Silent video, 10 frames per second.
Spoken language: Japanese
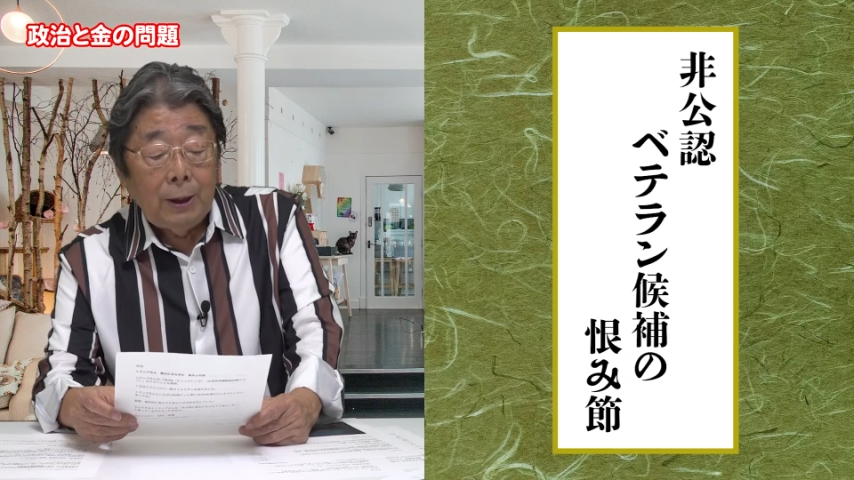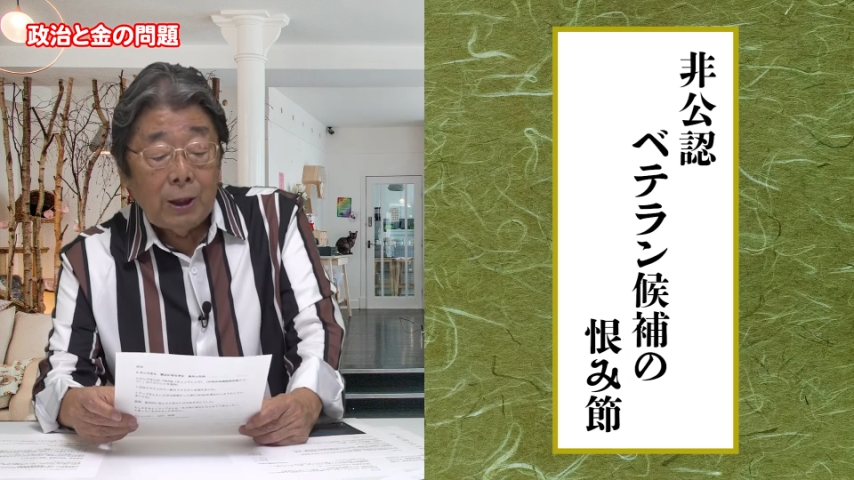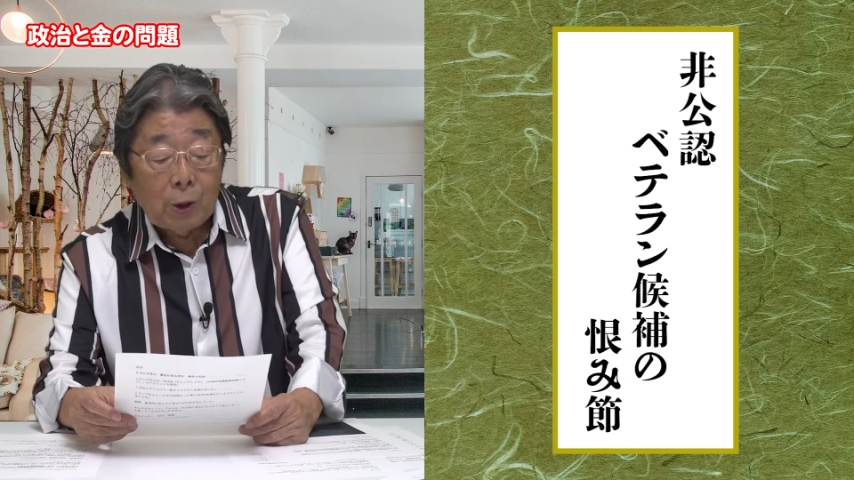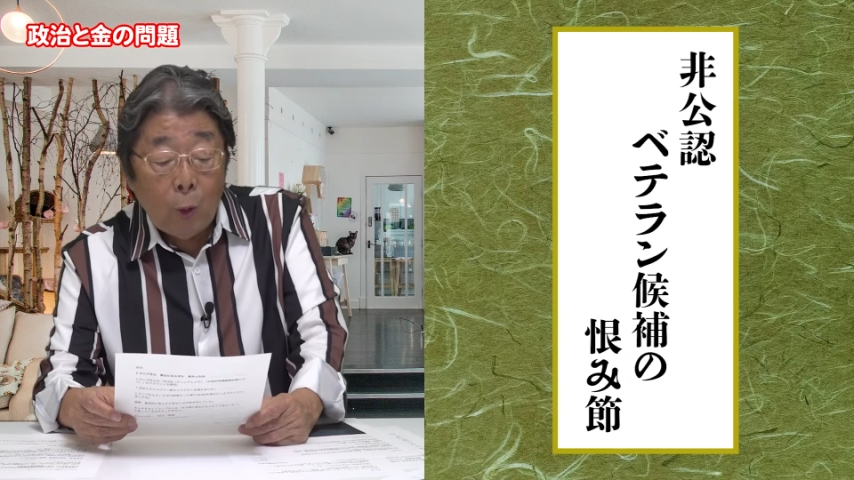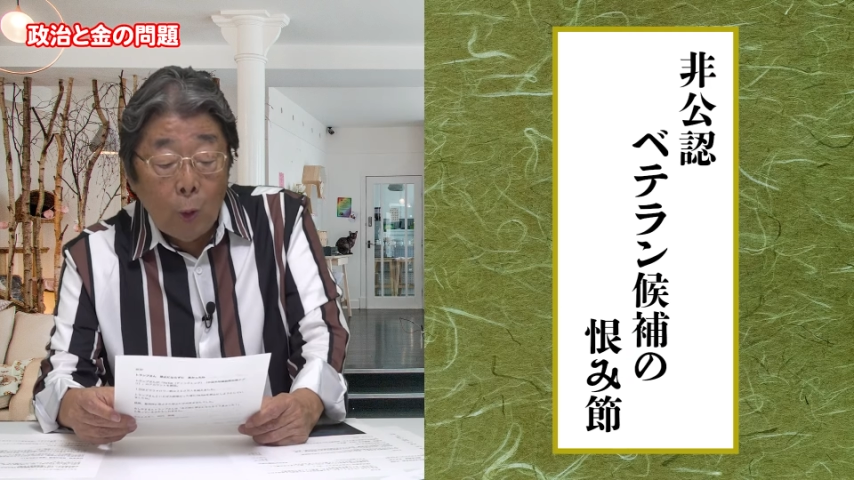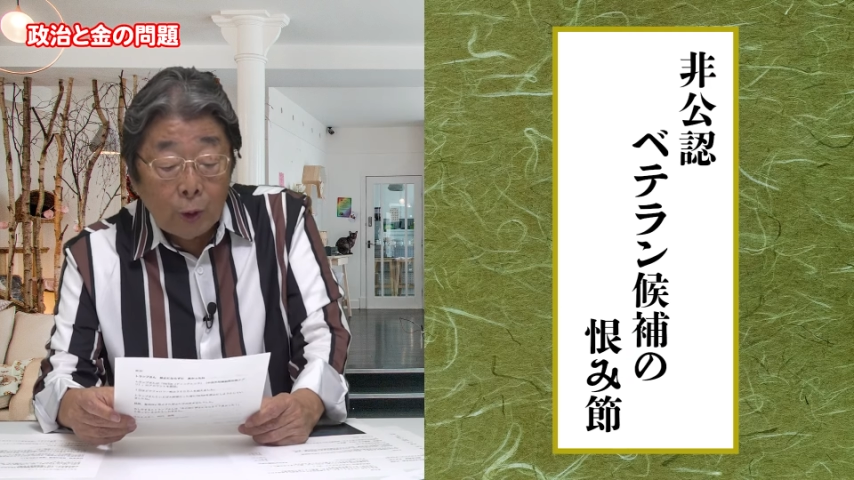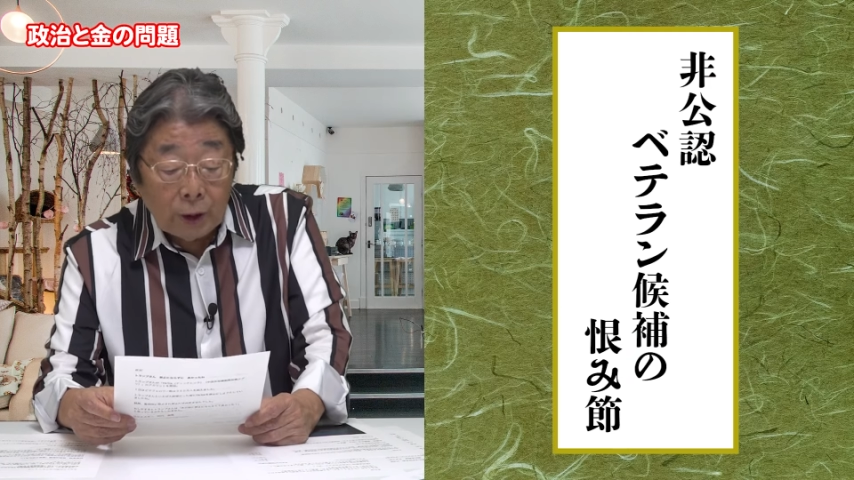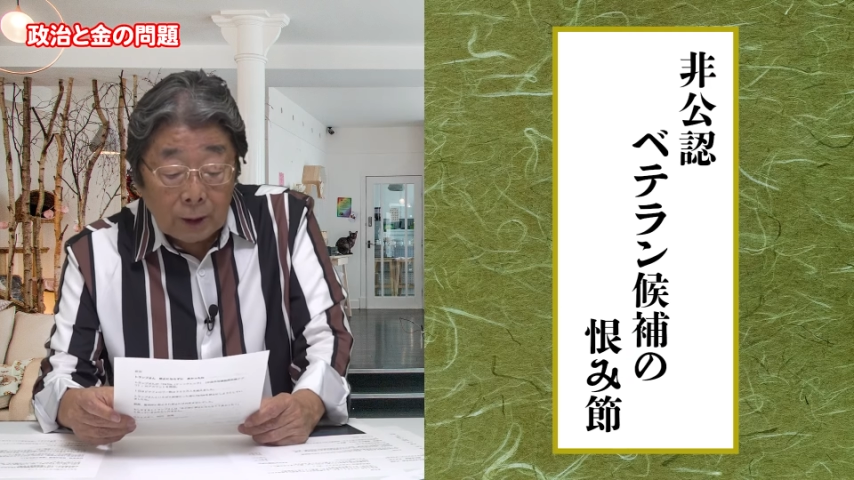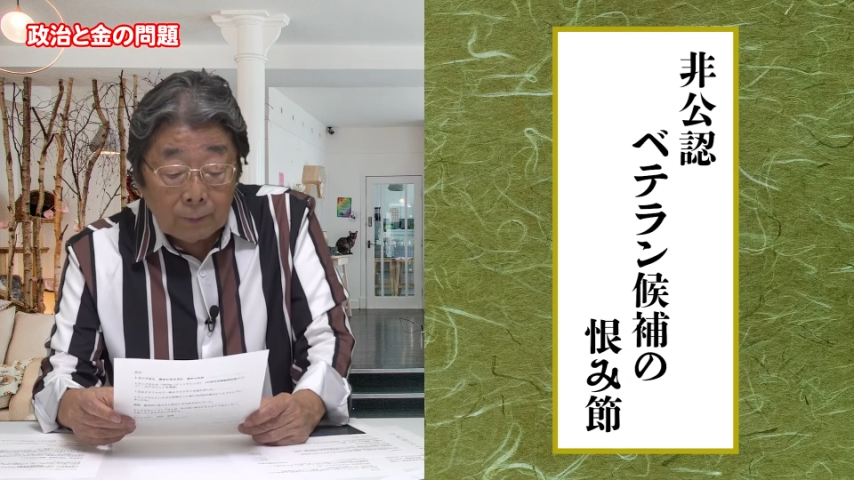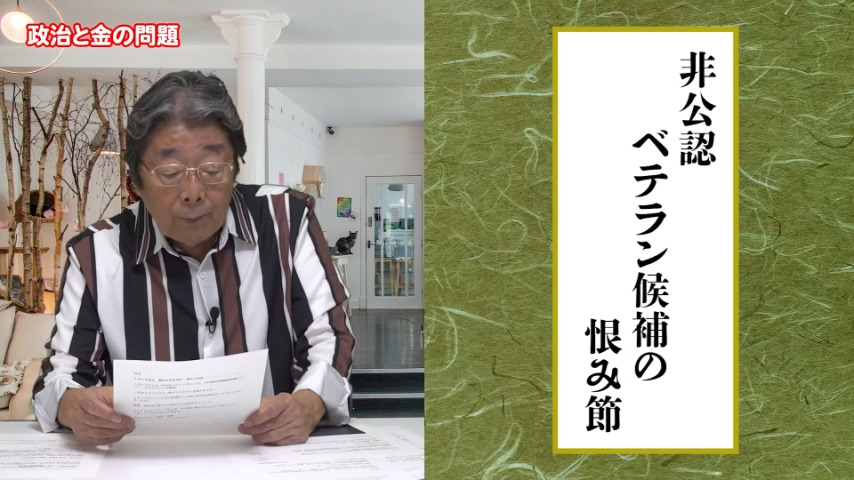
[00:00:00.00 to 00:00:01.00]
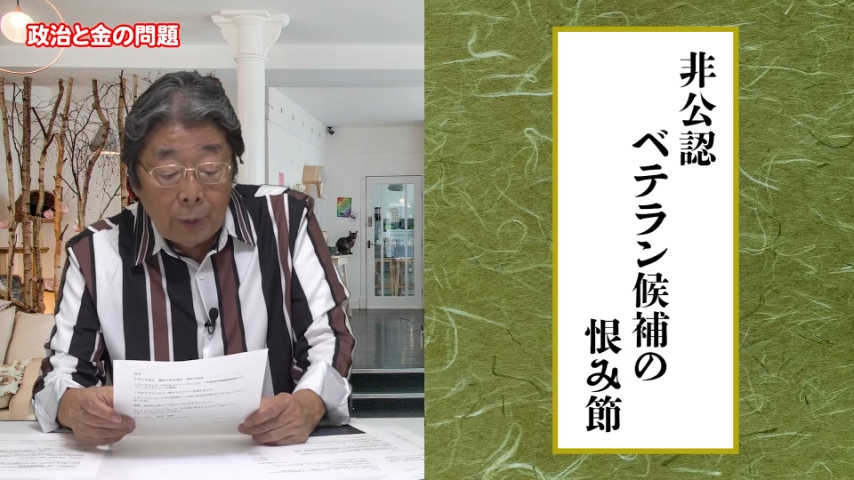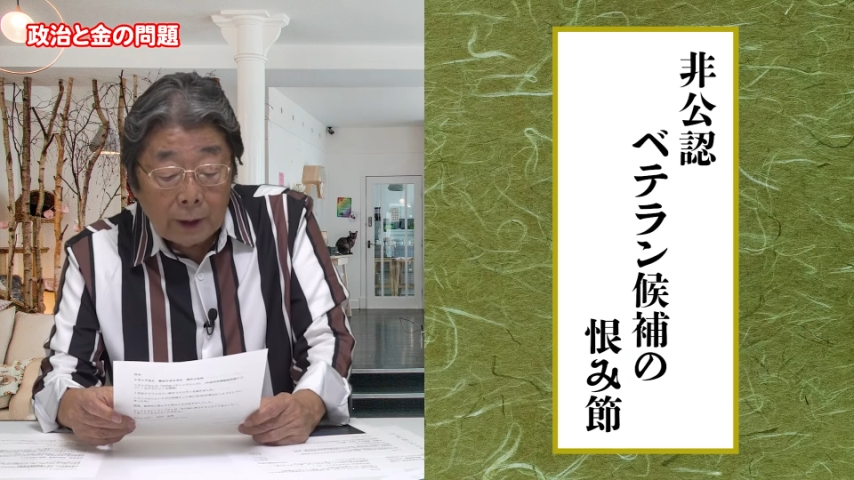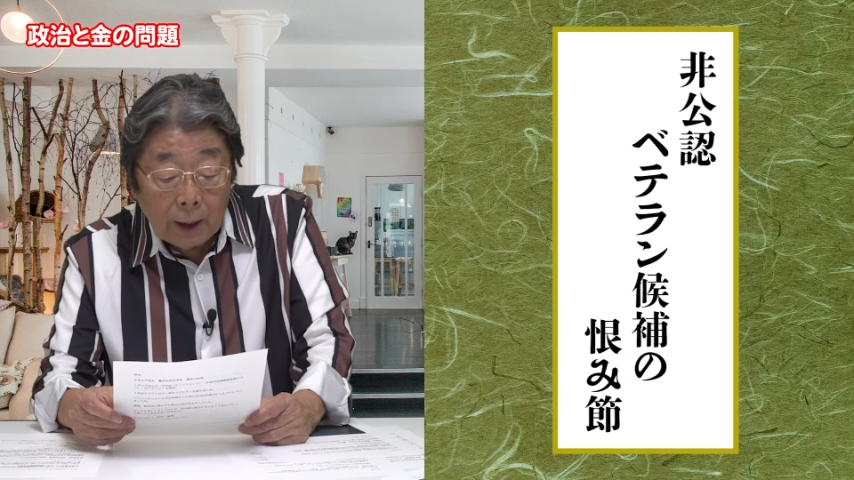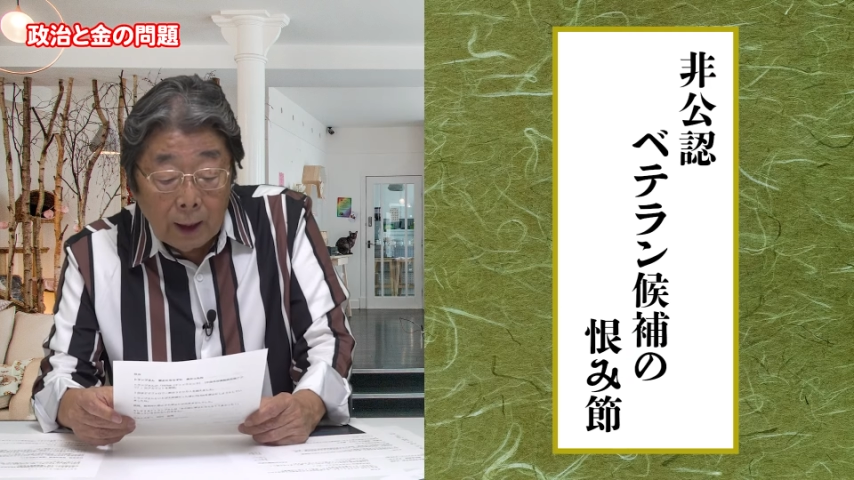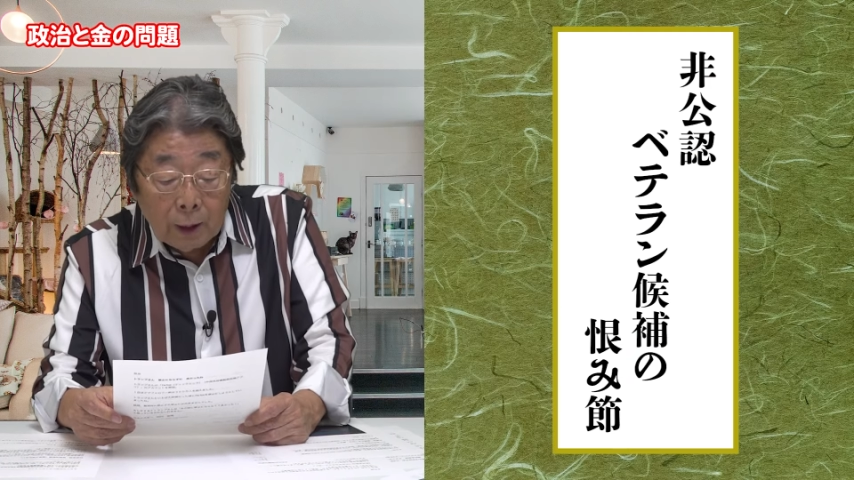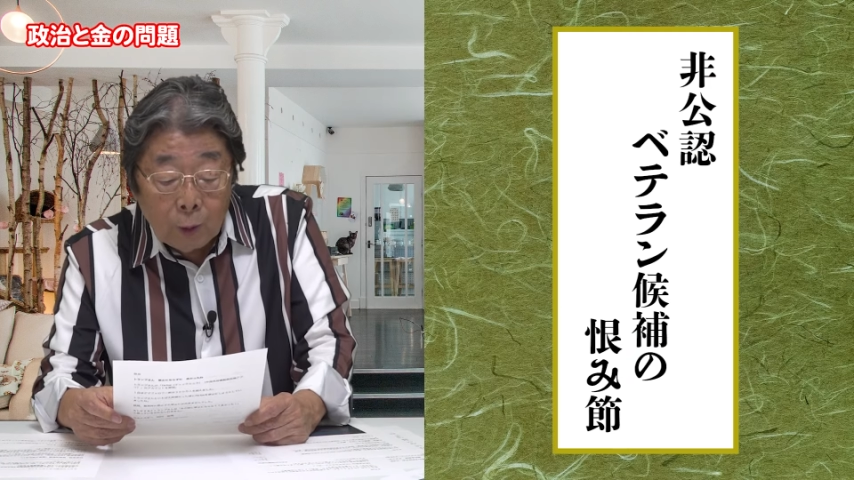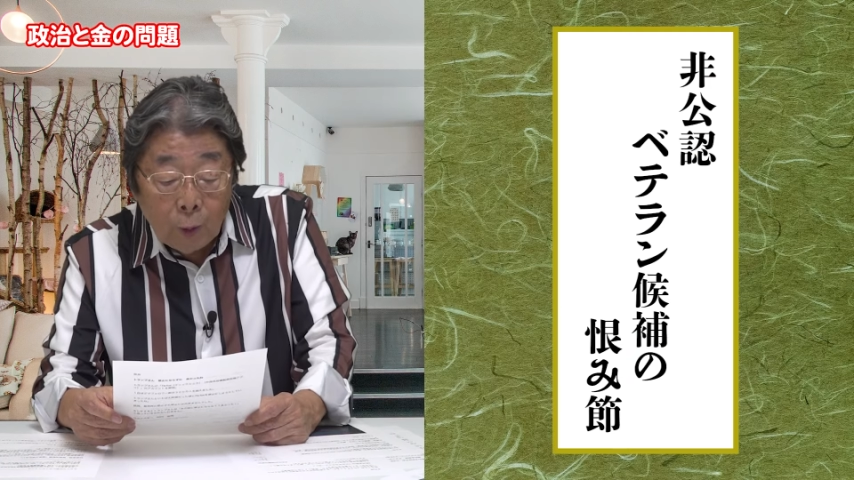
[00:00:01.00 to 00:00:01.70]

非公認ベテラン